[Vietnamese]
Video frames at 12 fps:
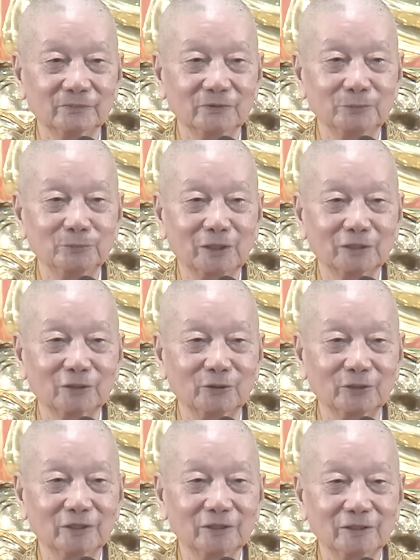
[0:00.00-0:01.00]
Niệm Phật
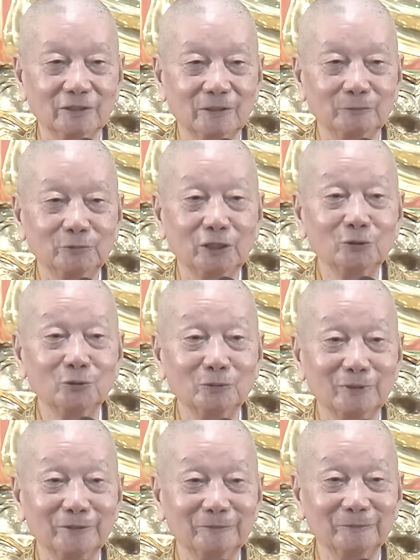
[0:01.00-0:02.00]
rồi đó, ông chết
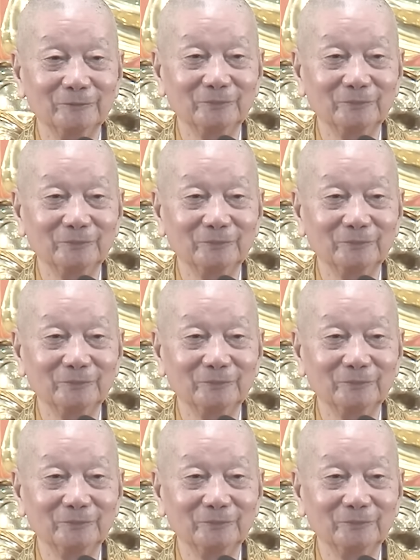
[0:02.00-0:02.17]
luôn, phải không?